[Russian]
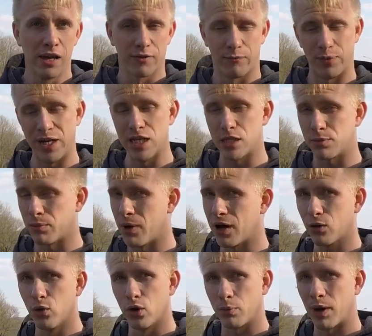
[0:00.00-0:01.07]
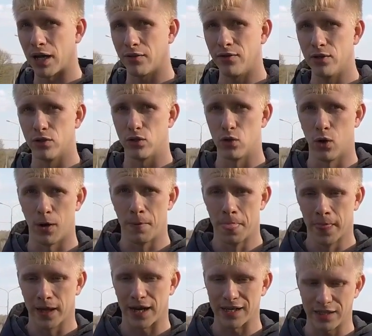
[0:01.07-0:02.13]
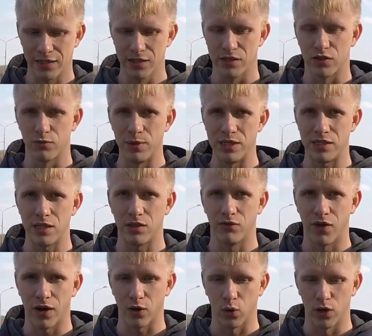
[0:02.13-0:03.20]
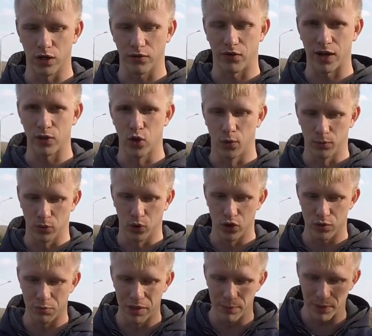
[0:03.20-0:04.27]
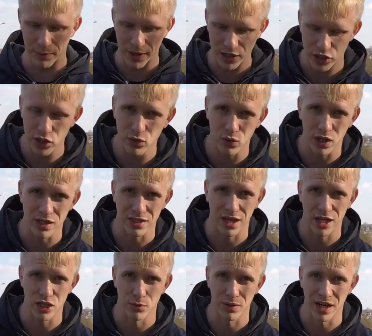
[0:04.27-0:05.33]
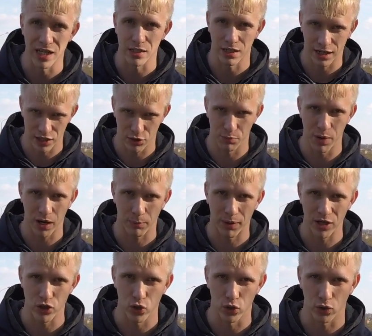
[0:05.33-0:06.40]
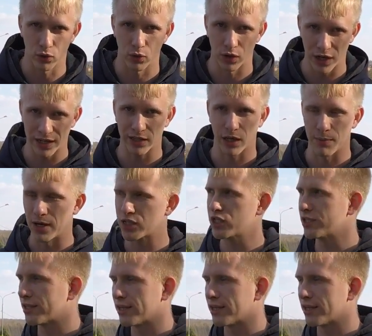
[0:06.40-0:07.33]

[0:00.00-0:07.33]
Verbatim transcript: В принципе, могу их подвинуть, но хотелось совместить два ролика в одном. То есть мы и про машину расскажем раз, хэтчбэк, подчеркиваю, редкая машина